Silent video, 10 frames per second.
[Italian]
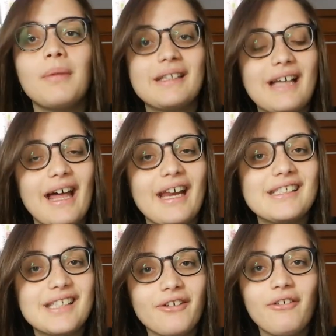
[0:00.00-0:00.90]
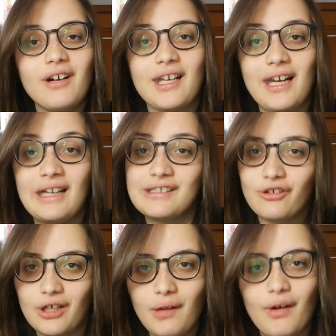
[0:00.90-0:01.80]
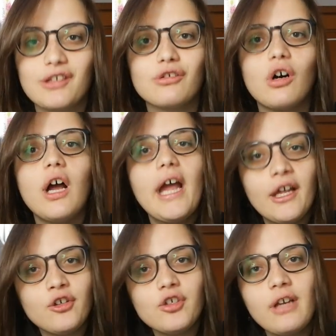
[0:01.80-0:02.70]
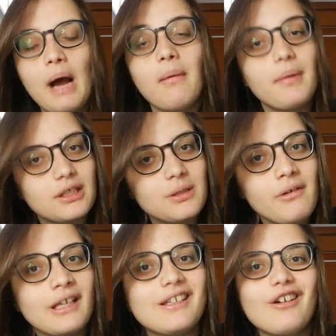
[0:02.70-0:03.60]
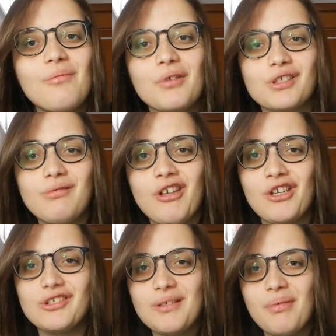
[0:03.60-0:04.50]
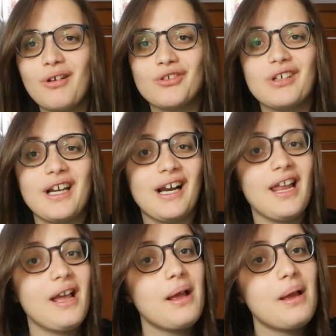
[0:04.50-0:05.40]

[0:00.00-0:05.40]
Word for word: commentare, iscrivervi al canale se ancora l'hai fatto e noi ci vediamo prossimamente con prossimi video, sempre qua sul canale.